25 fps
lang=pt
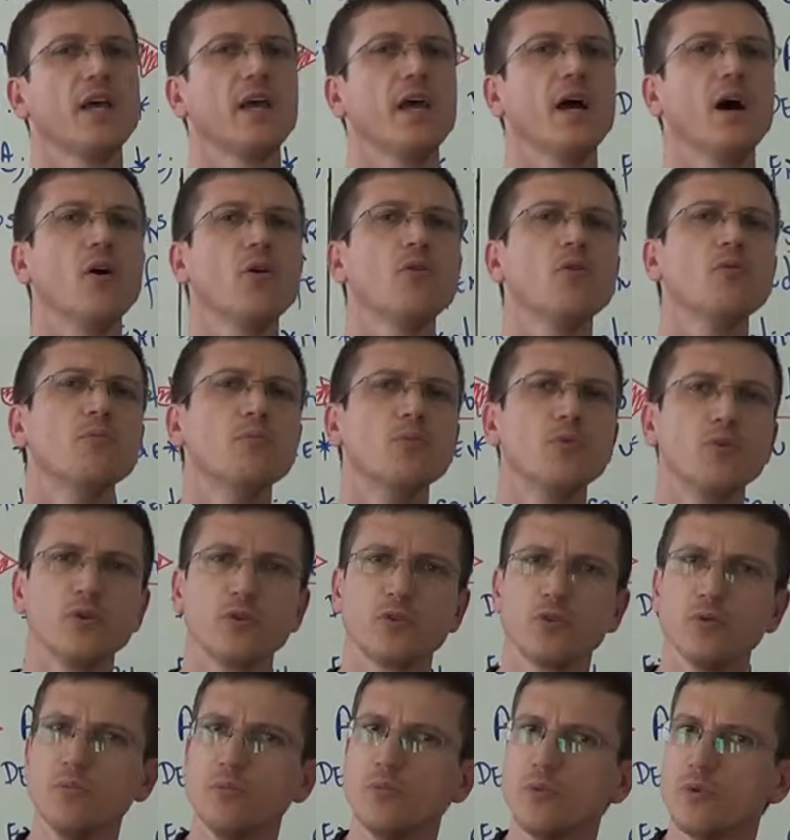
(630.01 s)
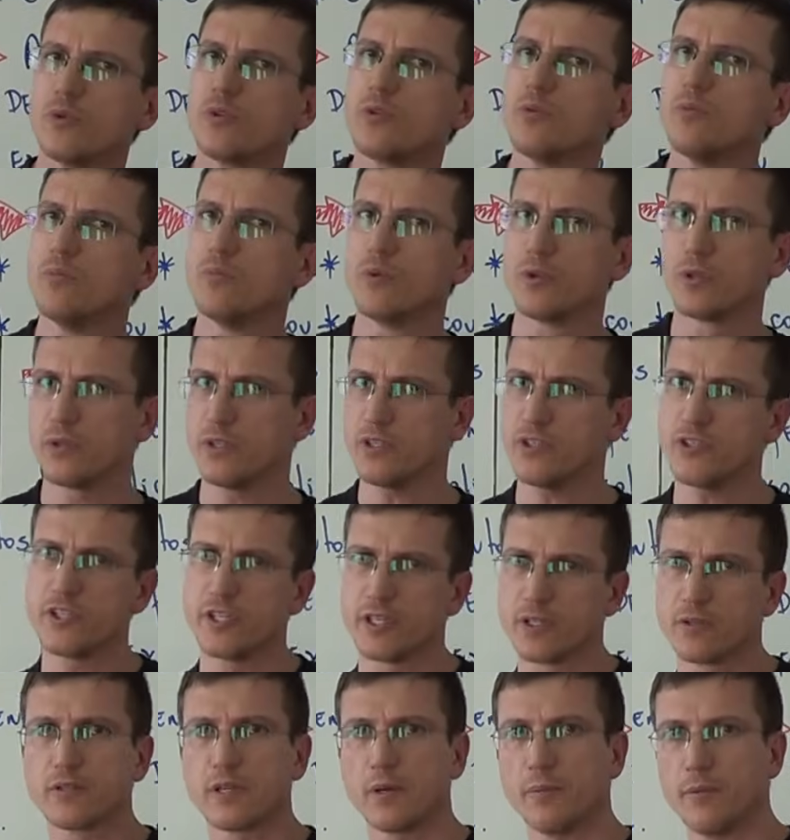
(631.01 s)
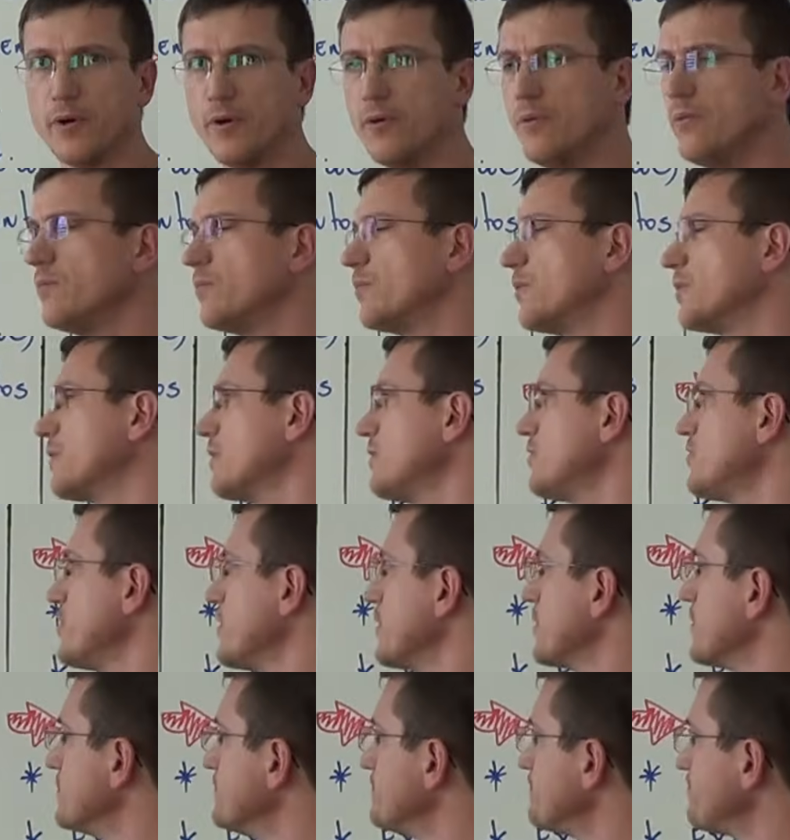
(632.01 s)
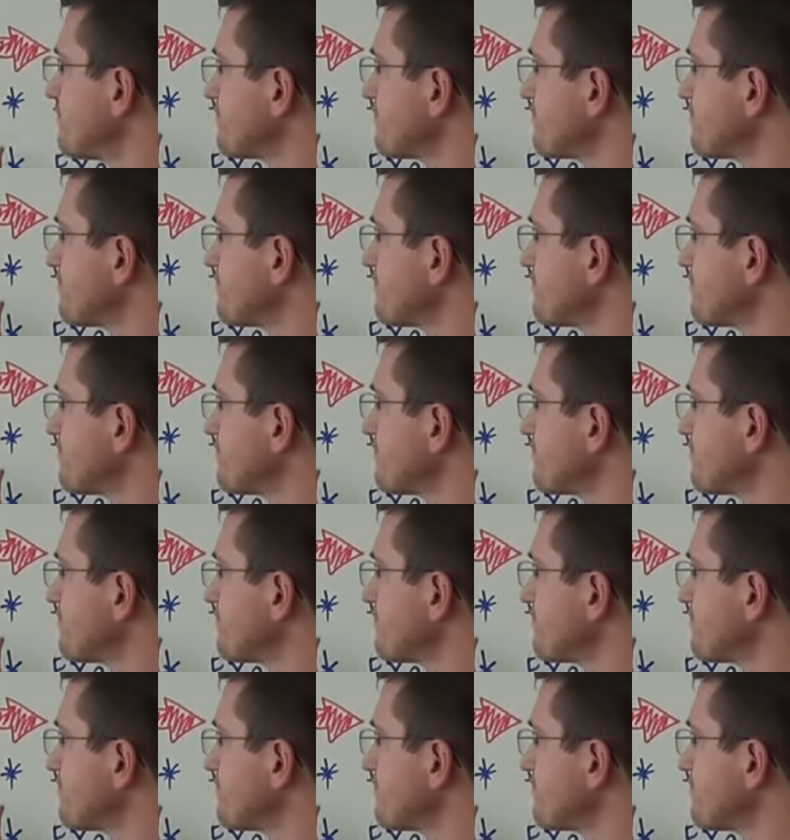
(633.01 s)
é algo muito, muito, muito antigo, tá bom? Muito antigo.